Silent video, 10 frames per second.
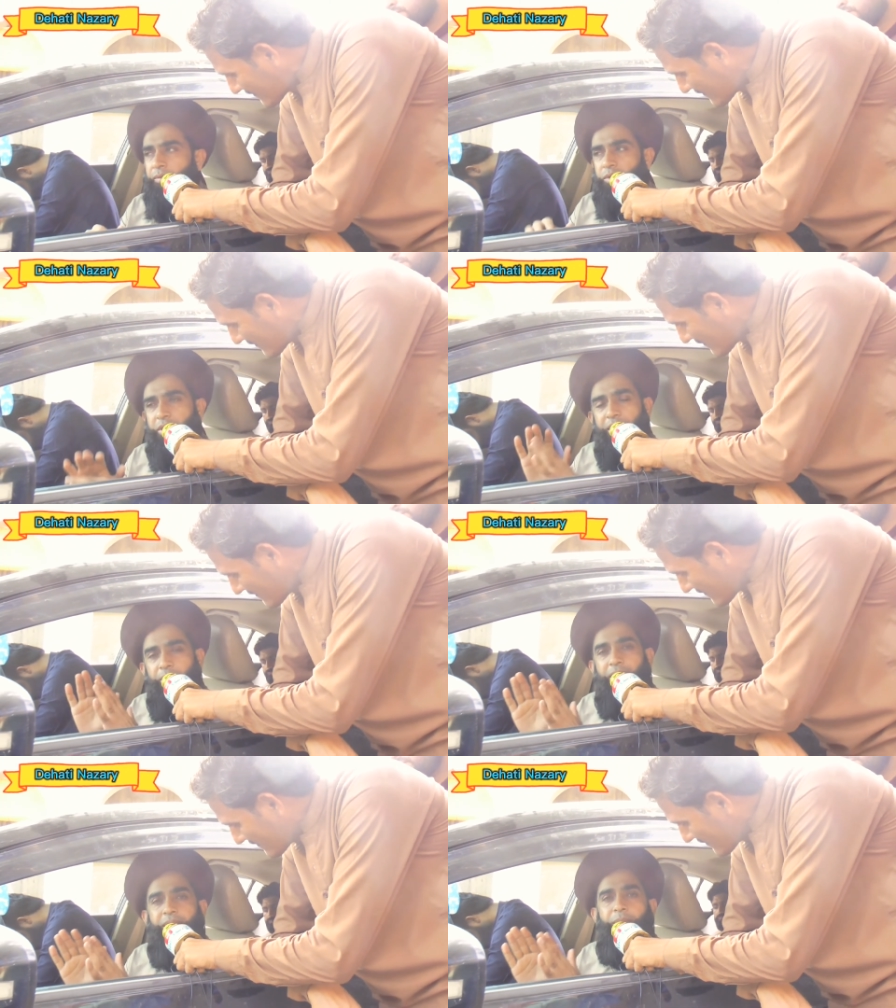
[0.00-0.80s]
वो सारी
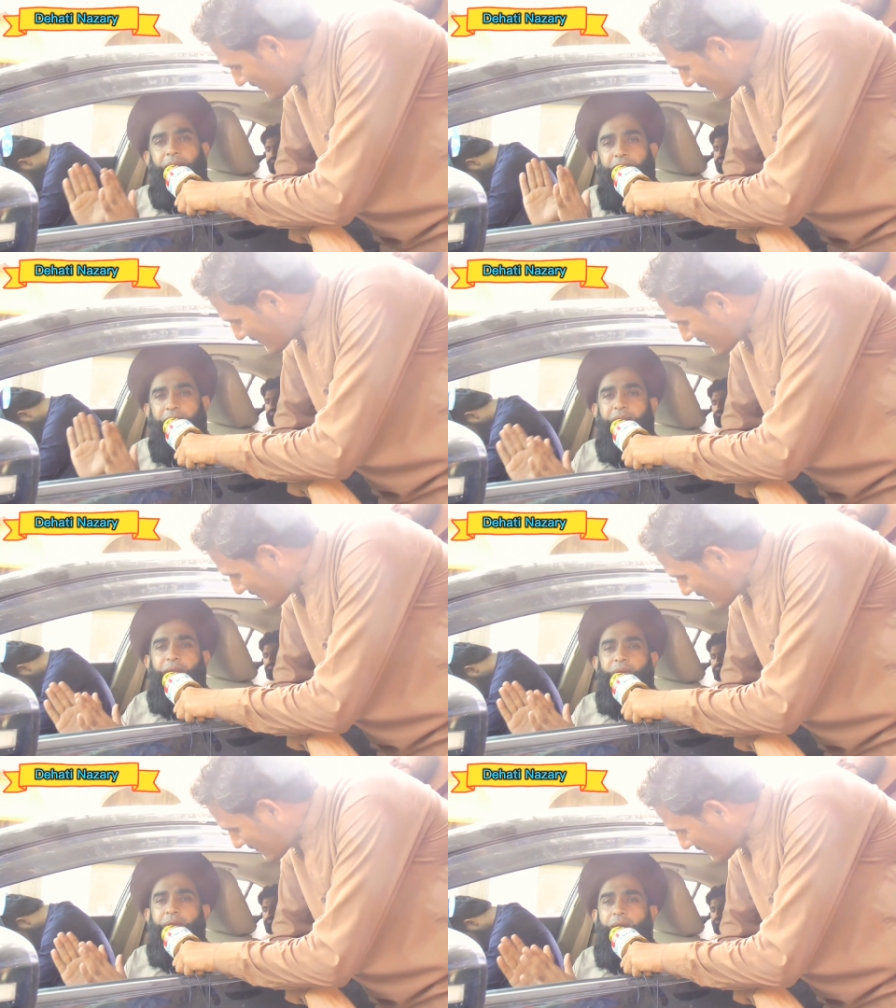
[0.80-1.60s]
बातें पहले
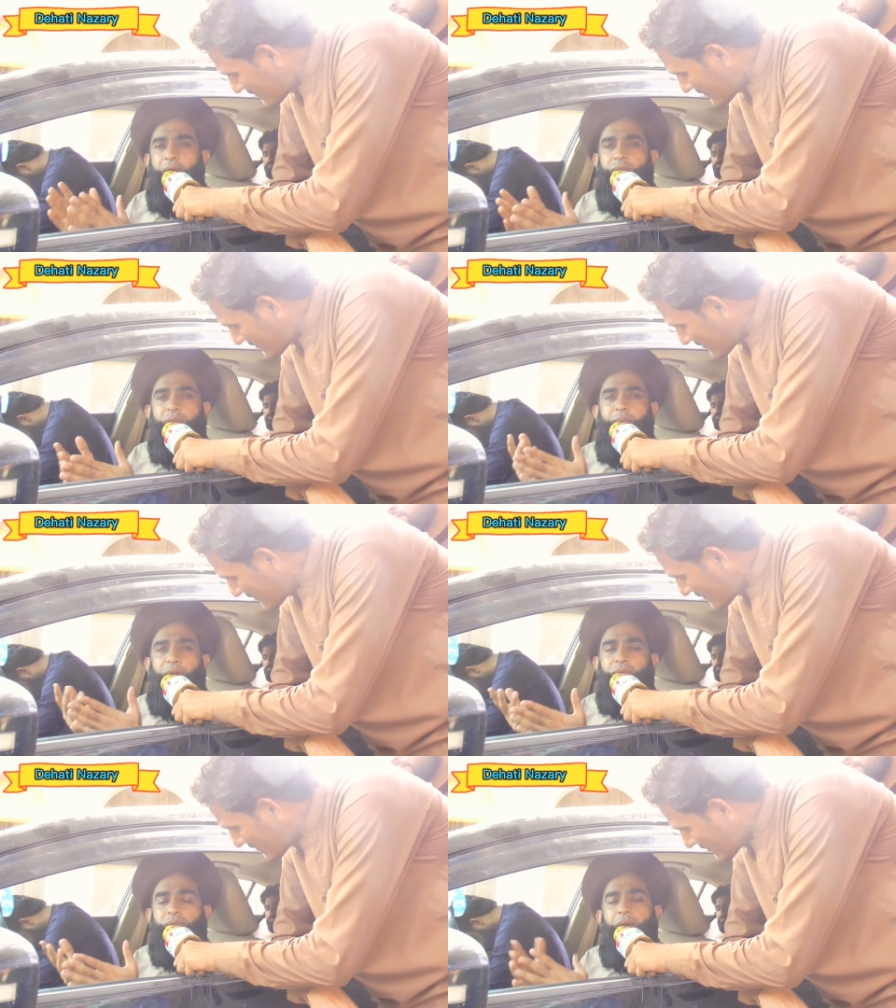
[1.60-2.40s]
देखी हुई हैं और उसके
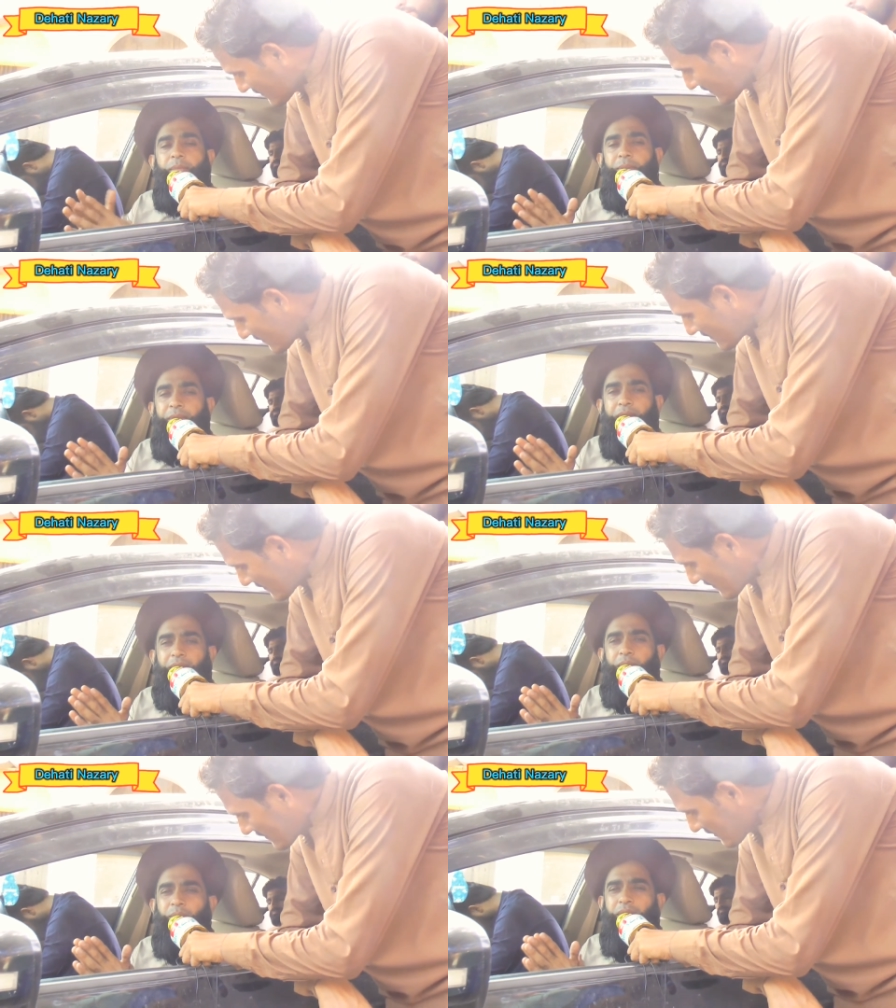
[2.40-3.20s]
बाद उसका अमल भी
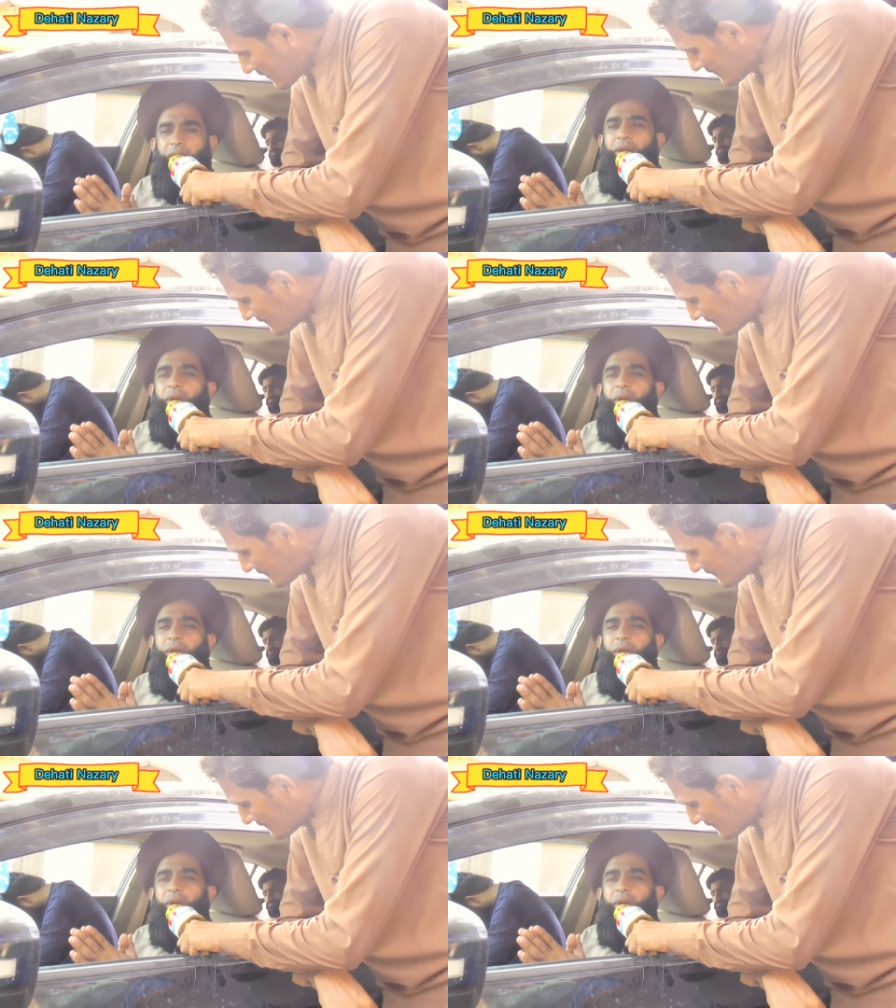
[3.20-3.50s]
देखा हुआ है